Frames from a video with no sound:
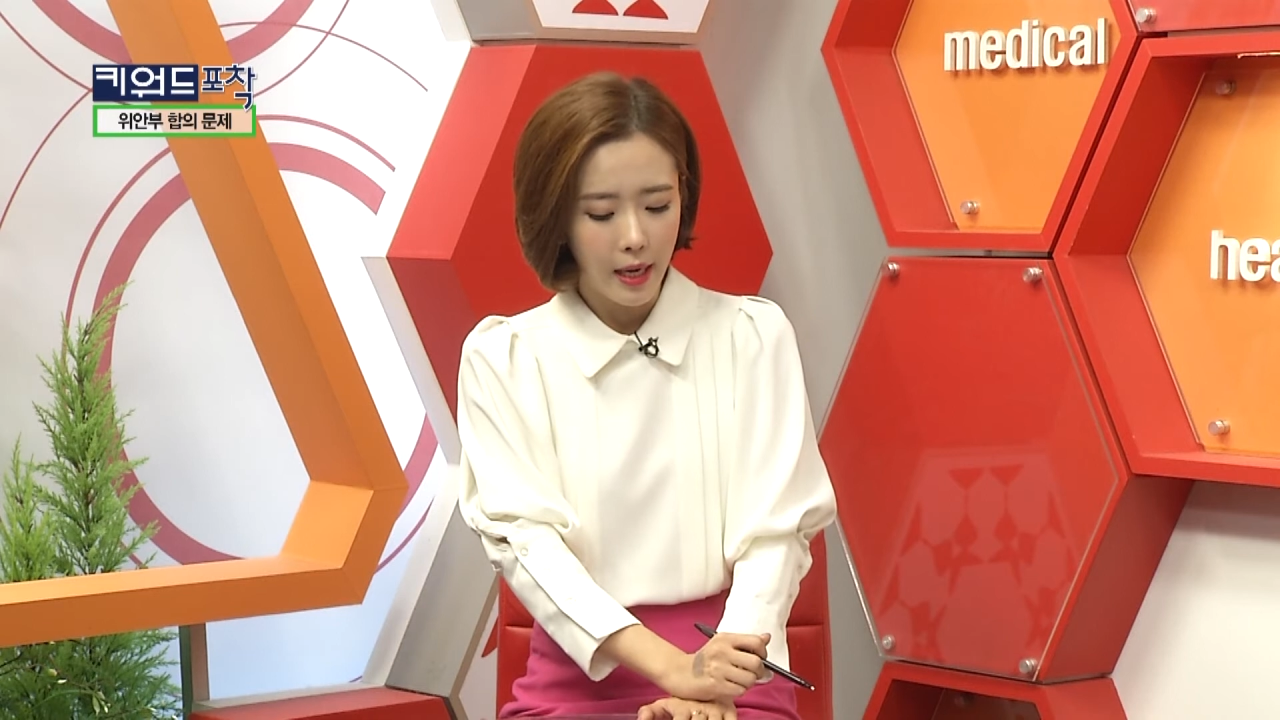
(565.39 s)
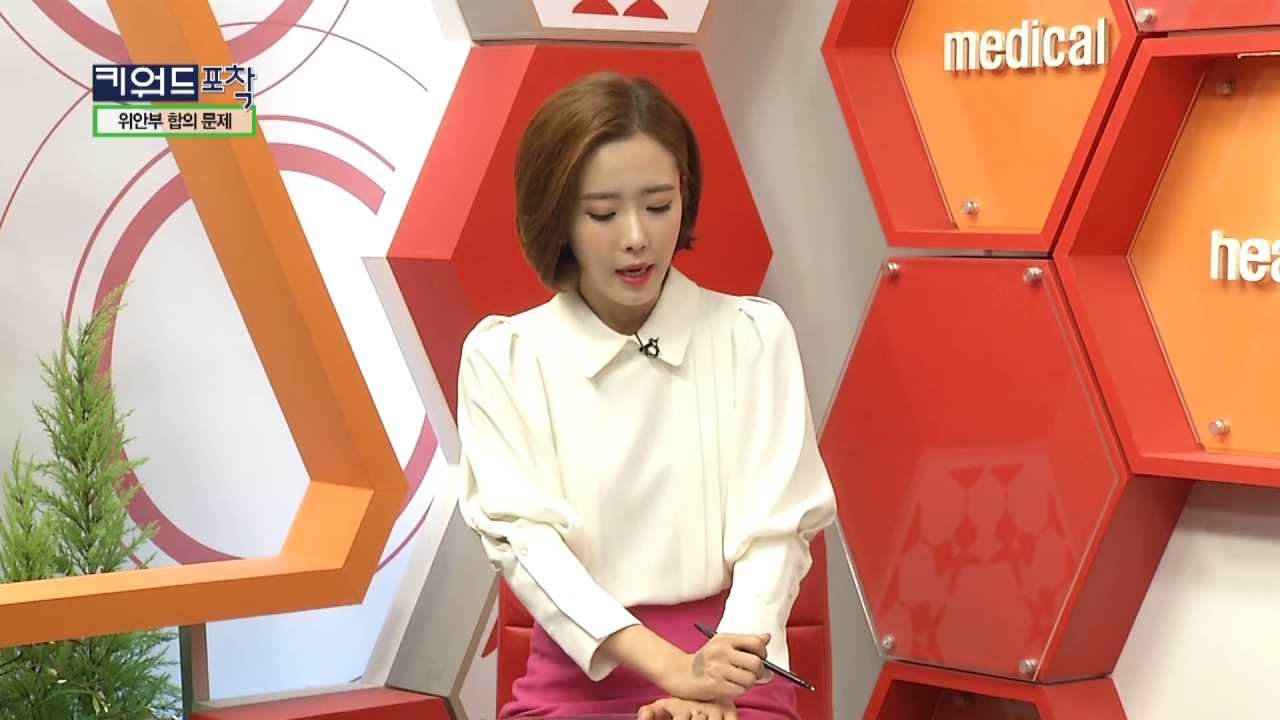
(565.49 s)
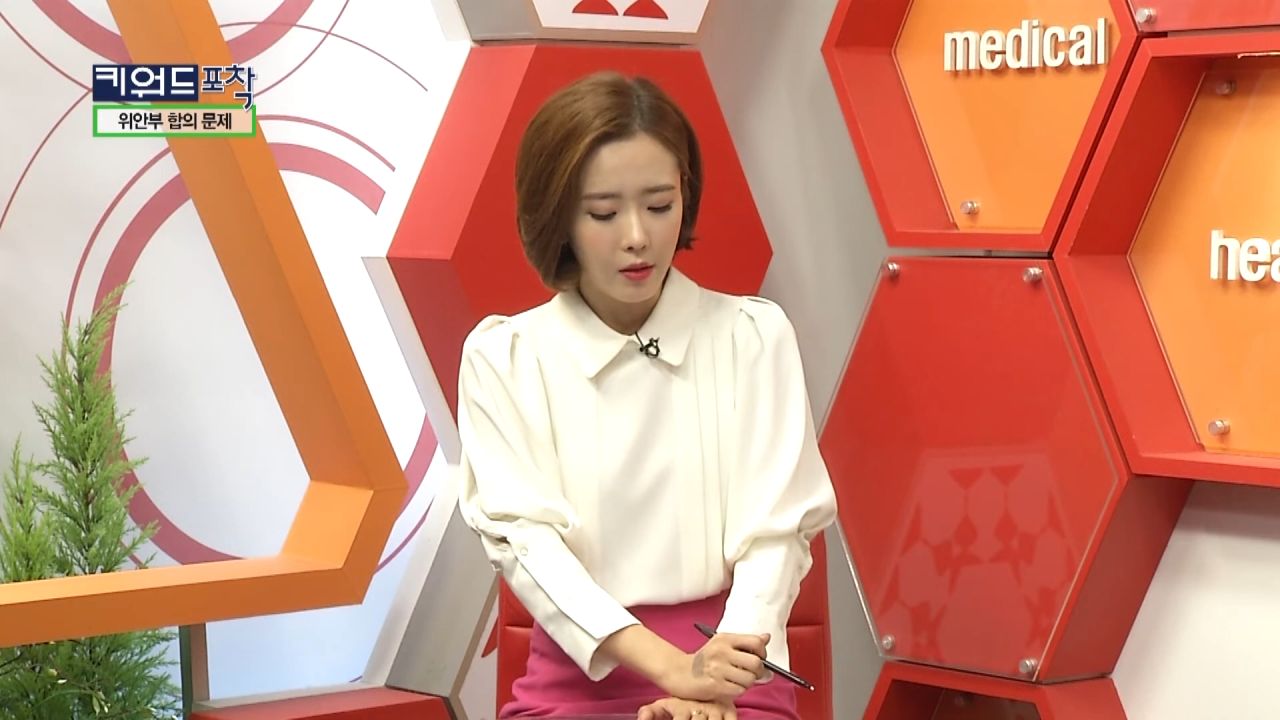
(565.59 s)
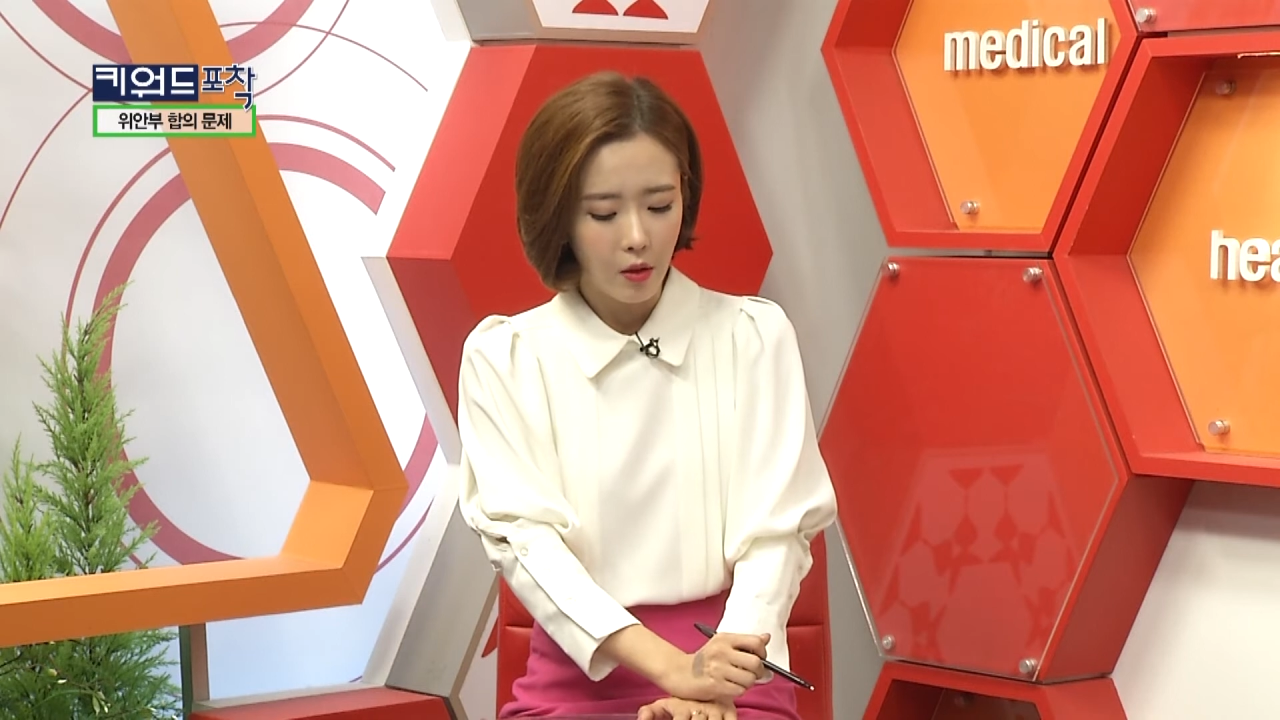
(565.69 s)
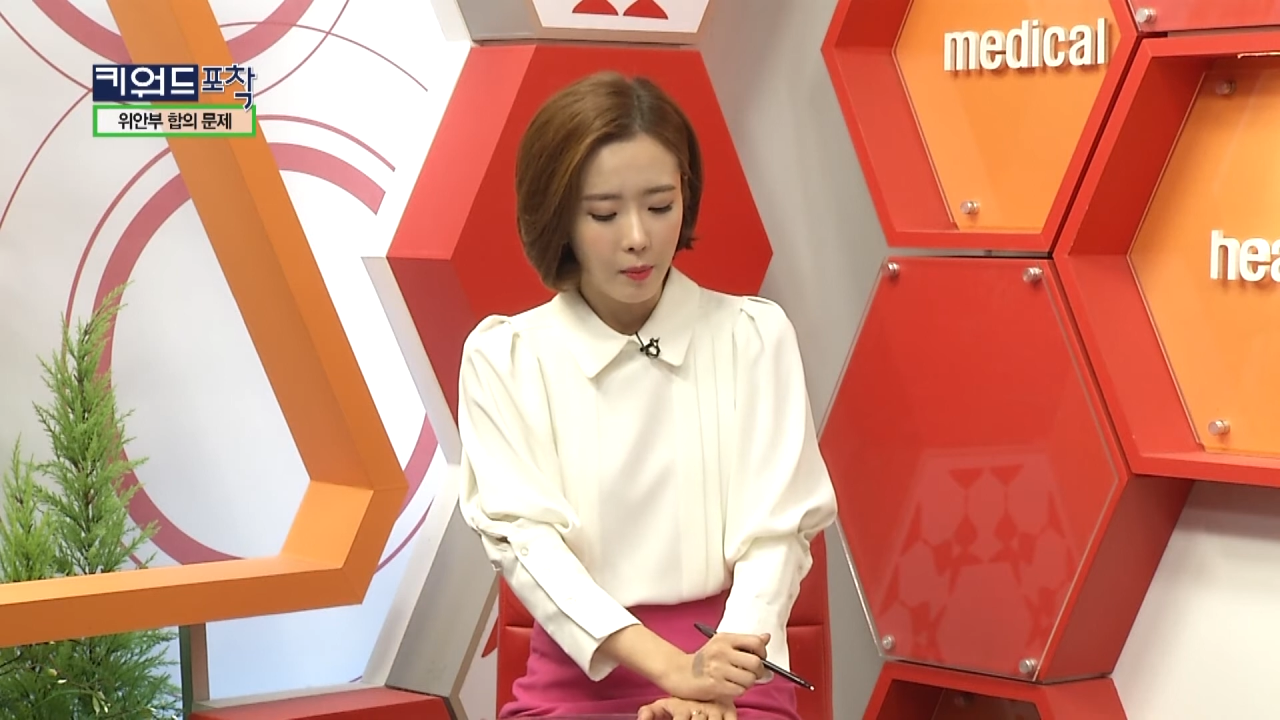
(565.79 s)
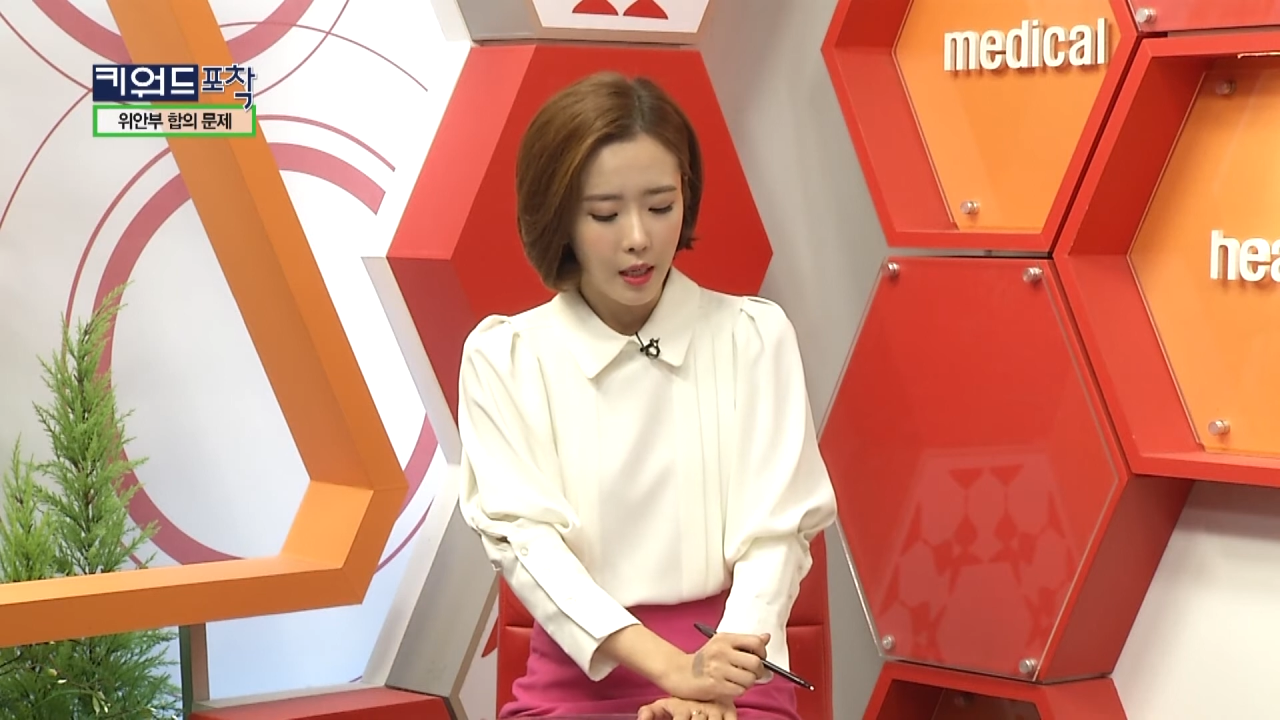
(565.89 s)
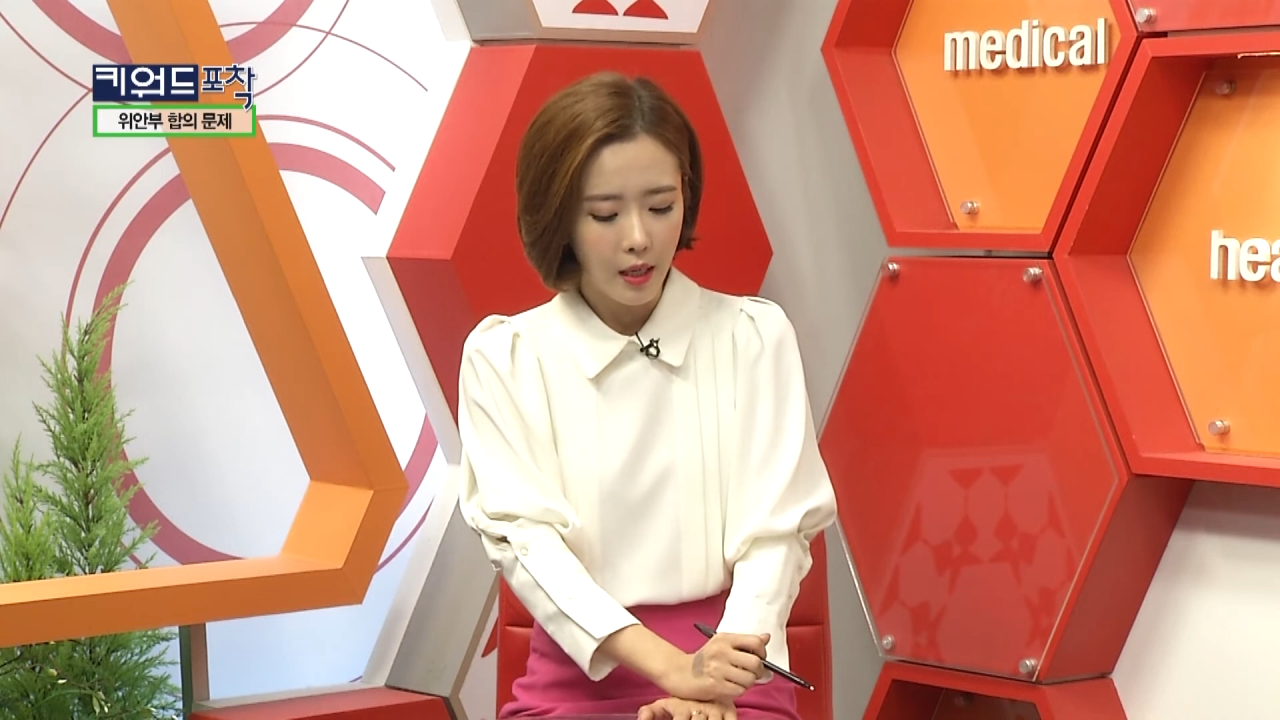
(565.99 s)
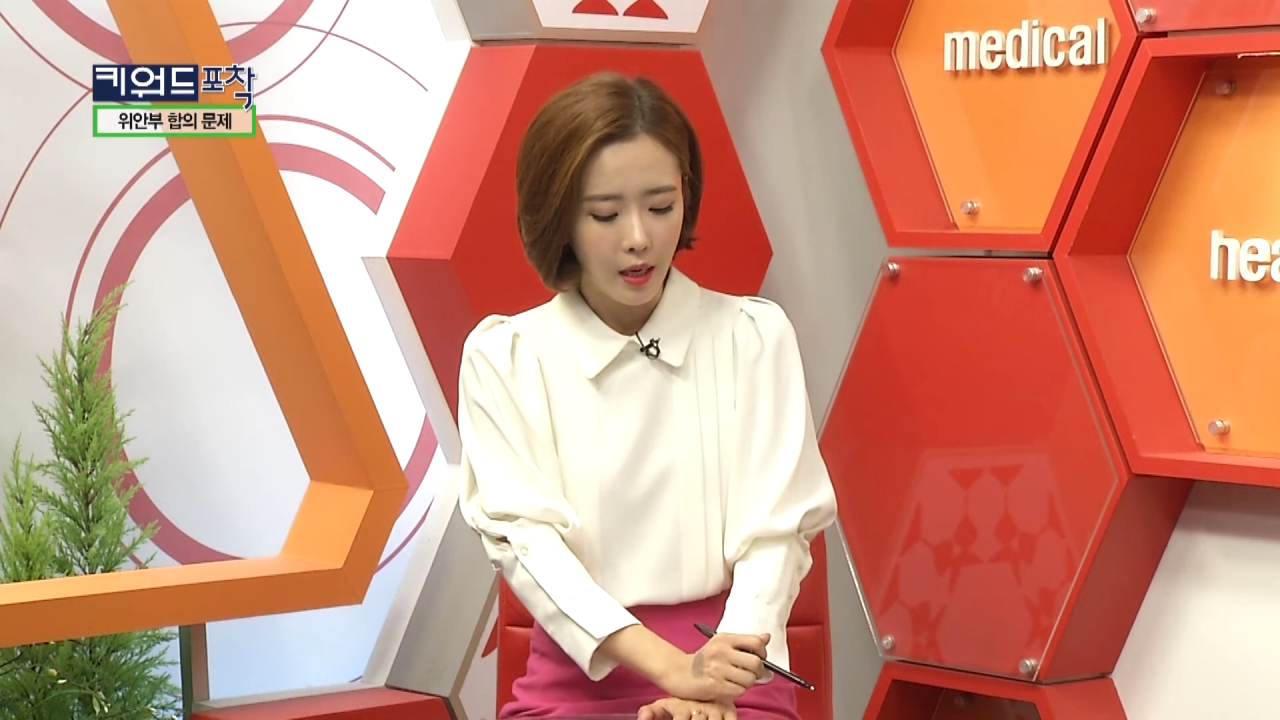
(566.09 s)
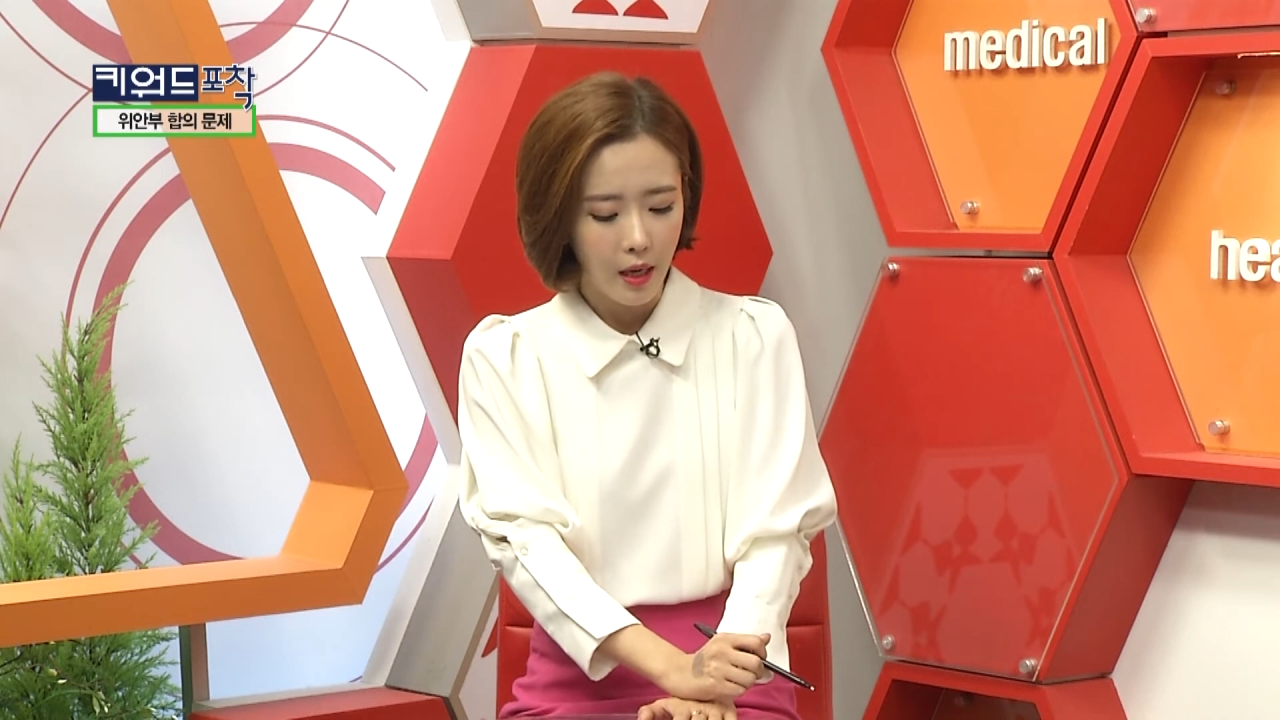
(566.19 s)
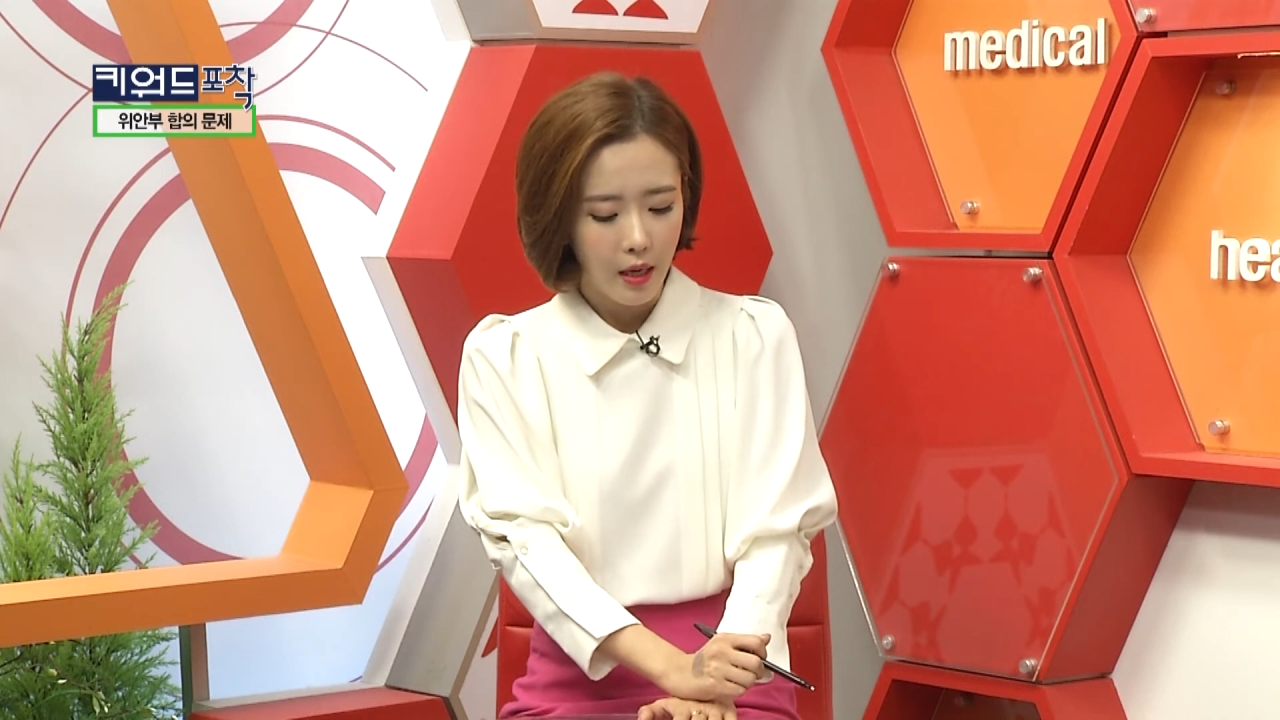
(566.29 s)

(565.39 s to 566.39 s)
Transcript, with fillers: 할 점이